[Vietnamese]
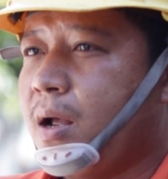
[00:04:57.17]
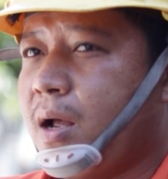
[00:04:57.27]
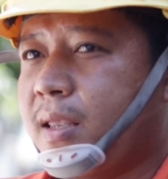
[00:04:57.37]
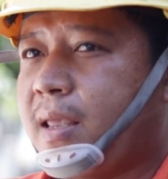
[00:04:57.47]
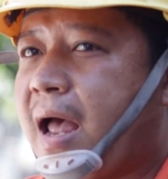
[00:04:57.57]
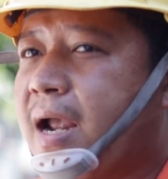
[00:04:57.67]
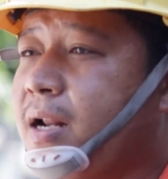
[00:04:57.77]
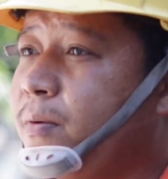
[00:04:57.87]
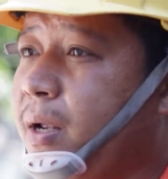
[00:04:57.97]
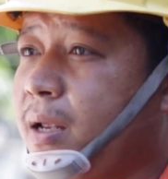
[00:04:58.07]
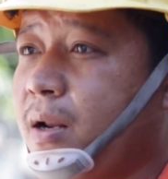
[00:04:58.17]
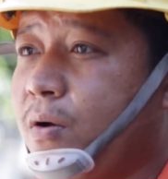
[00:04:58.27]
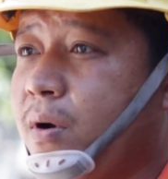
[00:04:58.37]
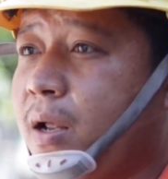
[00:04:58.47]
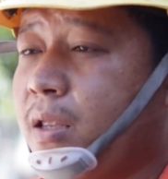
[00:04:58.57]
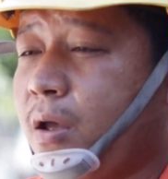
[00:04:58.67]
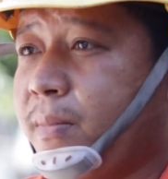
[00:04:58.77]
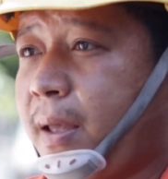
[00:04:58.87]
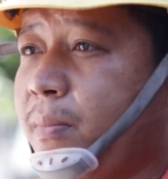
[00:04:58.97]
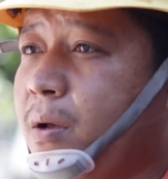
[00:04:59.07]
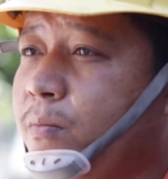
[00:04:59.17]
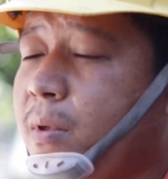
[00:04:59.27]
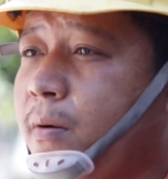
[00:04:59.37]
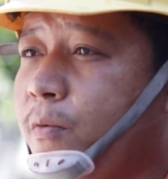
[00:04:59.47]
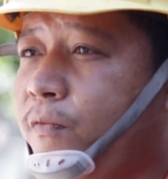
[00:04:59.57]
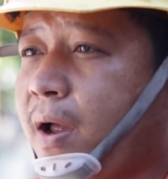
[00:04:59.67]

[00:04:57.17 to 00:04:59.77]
à, cháy rồi bị đồ này chậm chập là cũng do một